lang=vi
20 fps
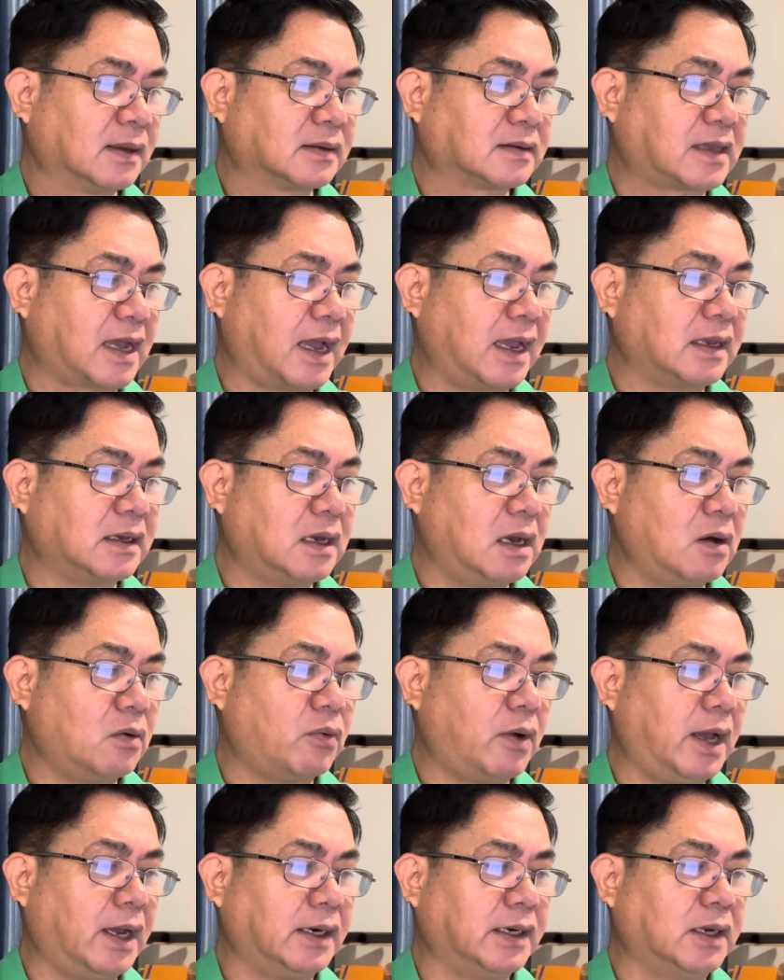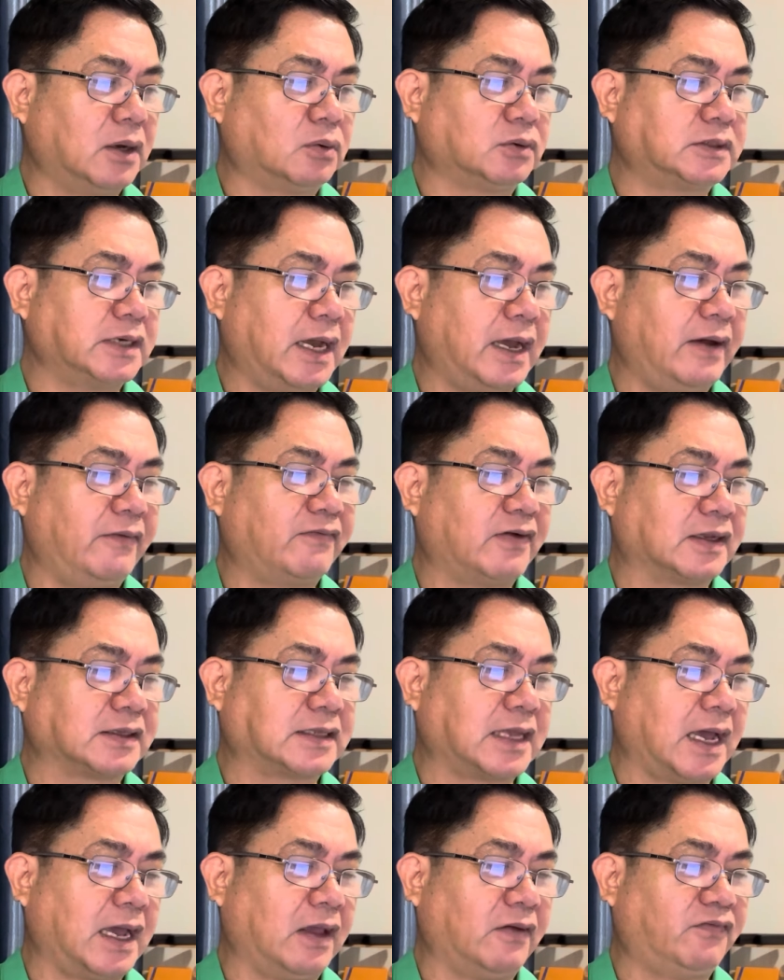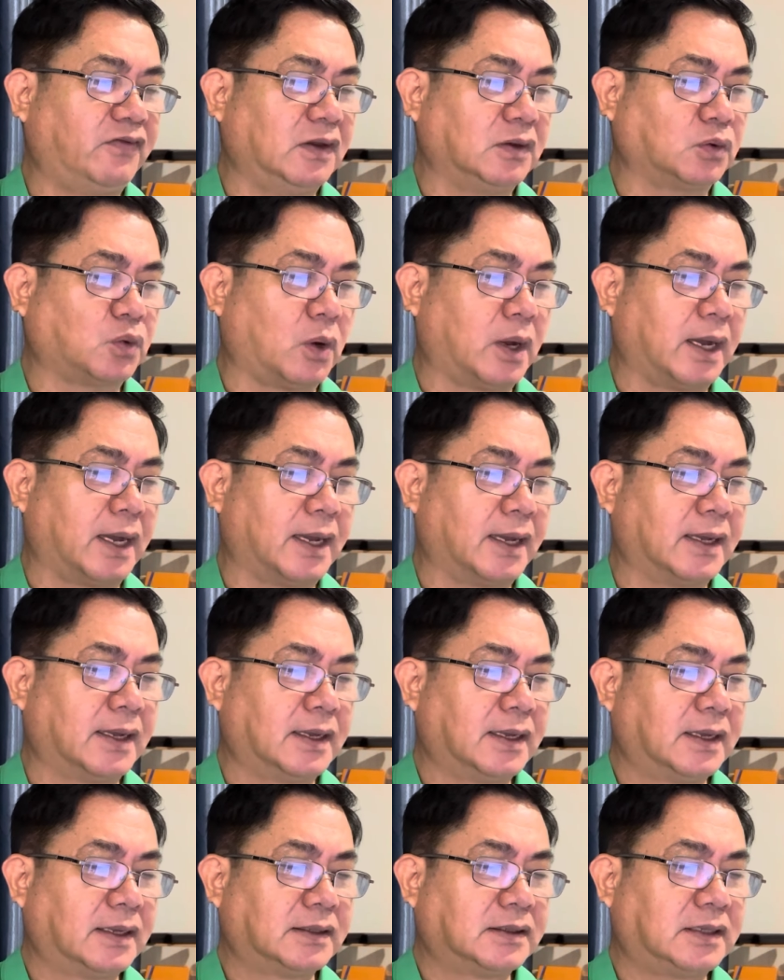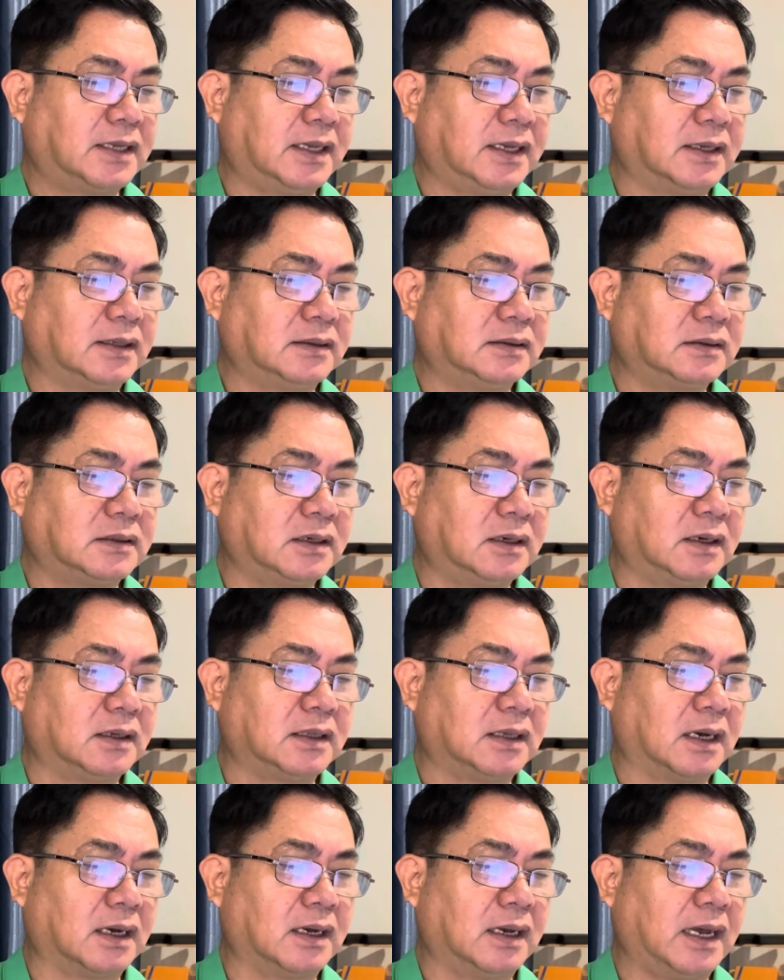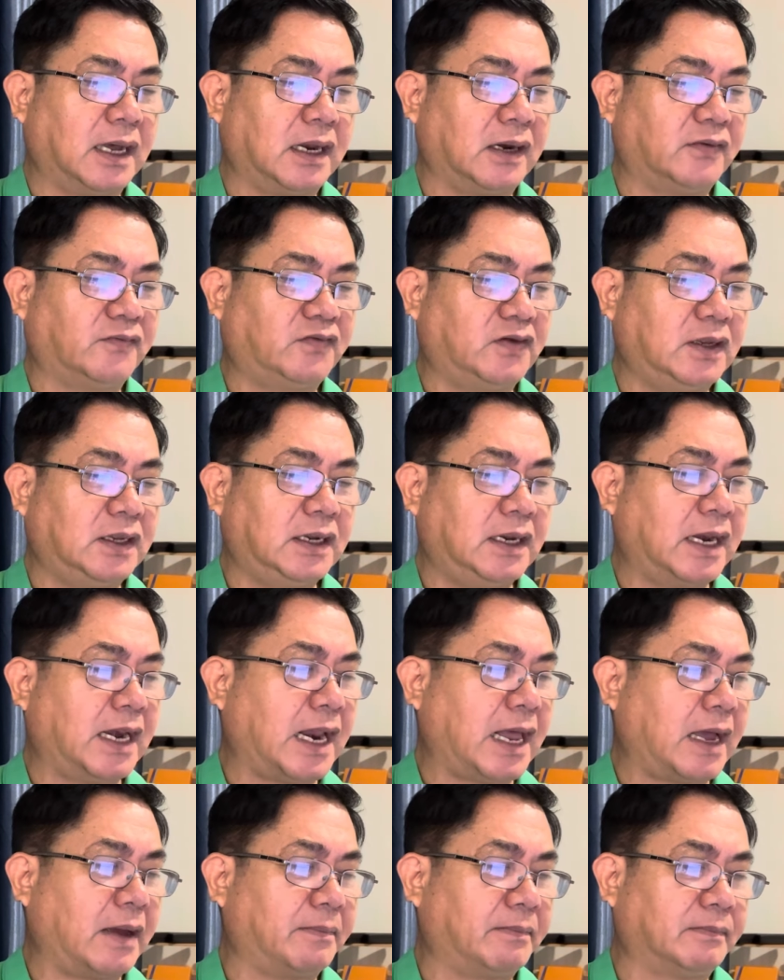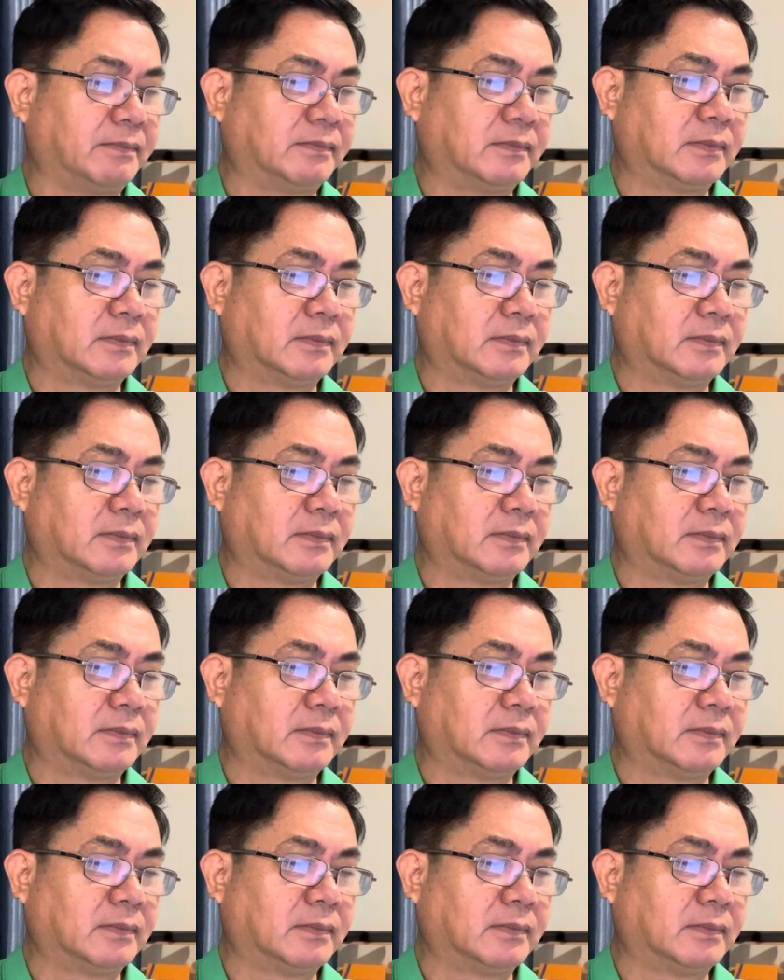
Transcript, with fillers: Tại cơ quan điều tra và tại phiên tòa, Thiện thừa nhận hành vi làm,